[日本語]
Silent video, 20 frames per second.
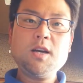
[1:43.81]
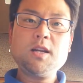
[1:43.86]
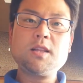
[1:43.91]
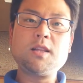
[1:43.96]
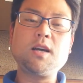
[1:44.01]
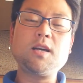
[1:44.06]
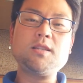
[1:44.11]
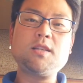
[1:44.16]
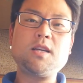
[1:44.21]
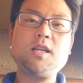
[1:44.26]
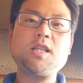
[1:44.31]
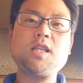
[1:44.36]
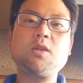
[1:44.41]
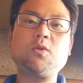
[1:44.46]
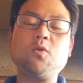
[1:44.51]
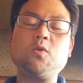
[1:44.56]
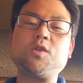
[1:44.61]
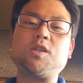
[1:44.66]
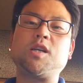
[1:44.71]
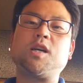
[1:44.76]
滞在した
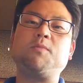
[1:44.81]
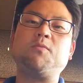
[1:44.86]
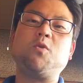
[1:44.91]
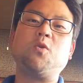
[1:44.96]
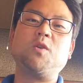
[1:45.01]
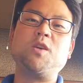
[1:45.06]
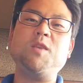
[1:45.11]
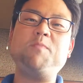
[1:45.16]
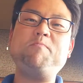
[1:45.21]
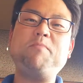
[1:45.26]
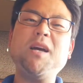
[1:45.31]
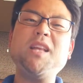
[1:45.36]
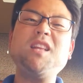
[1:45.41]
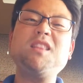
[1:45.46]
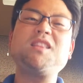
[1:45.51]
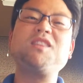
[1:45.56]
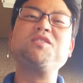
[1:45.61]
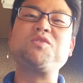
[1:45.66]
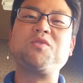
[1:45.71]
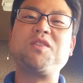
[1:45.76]
当時がもういっぱいだっ
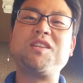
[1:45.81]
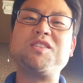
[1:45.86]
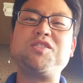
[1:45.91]
たんですよね。